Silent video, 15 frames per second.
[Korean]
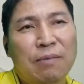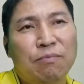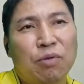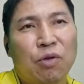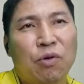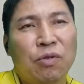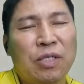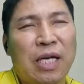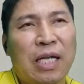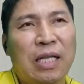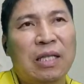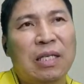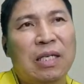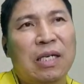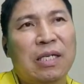
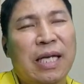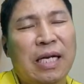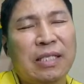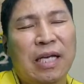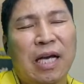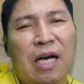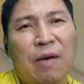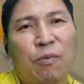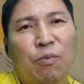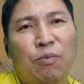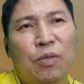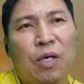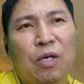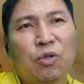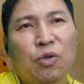부동산들을 상세하게
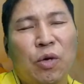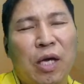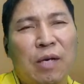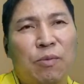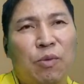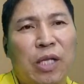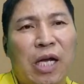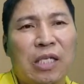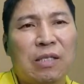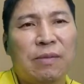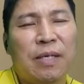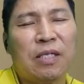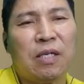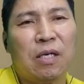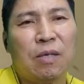더 소개는
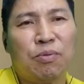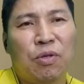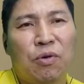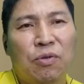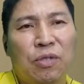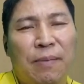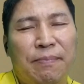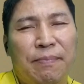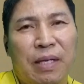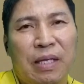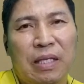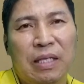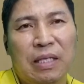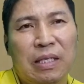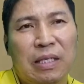못하지만 저희
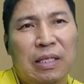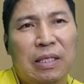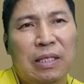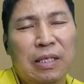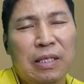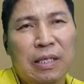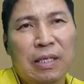부동산마트를